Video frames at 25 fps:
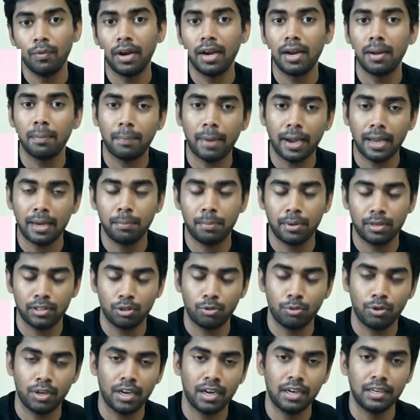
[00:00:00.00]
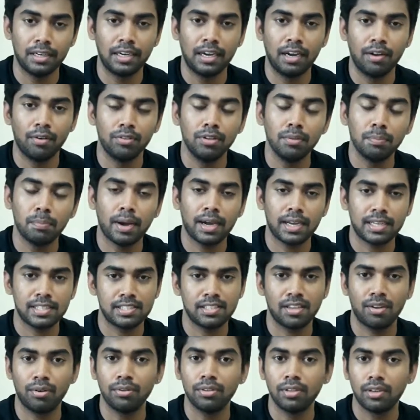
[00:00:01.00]
வைடில் பயன்படுத்தக்கூடிய கண்ட்ரியில் வந்து
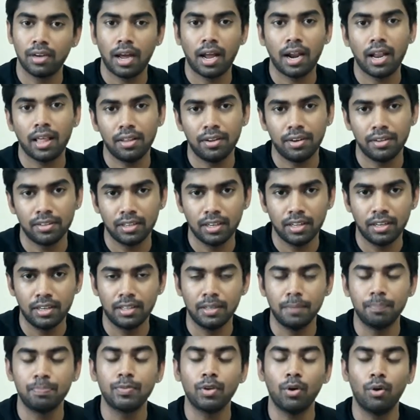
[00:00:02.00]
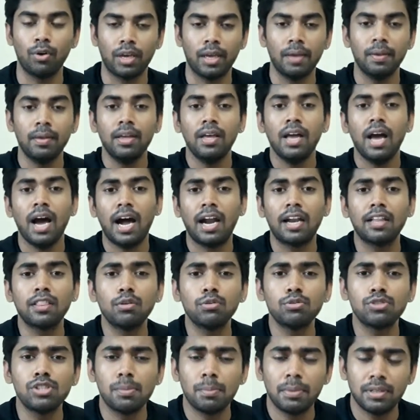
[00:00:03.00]
பாகிஸ்தான் வந்து நாலாவது இடத்துல இருக்குது ஓகே அடுத்த
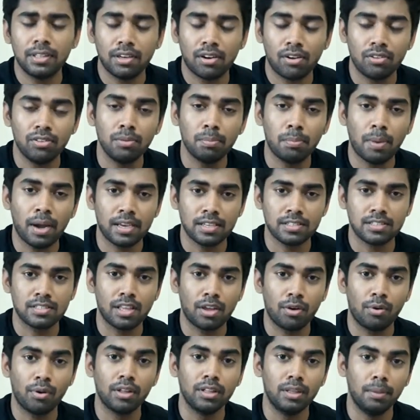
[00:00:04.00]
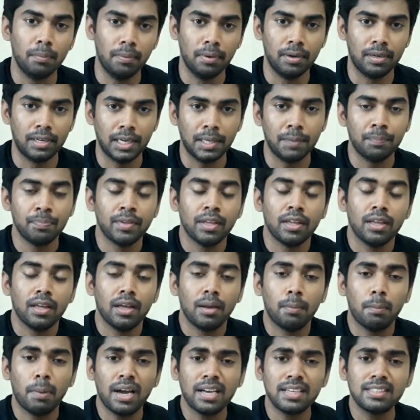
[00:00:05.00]
விஷயம் பார்த்தீங்கன்னா வந்து பாகிஸ்தானோட அந்த மிலிட்ரி
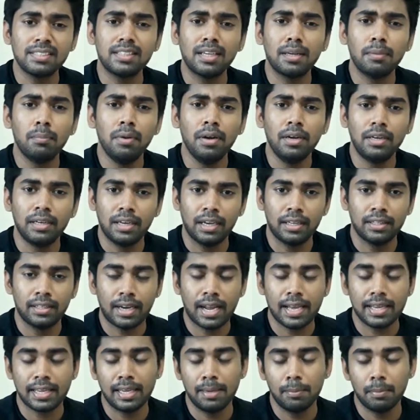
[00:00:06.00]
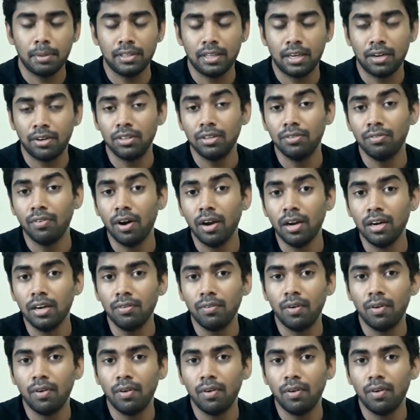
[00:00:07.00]
பாகிஸ்தான் மிலிட்ரி அந்த ரேங்கிங் பார்த்தீங்கன்னா வந்து வேர்ல்டு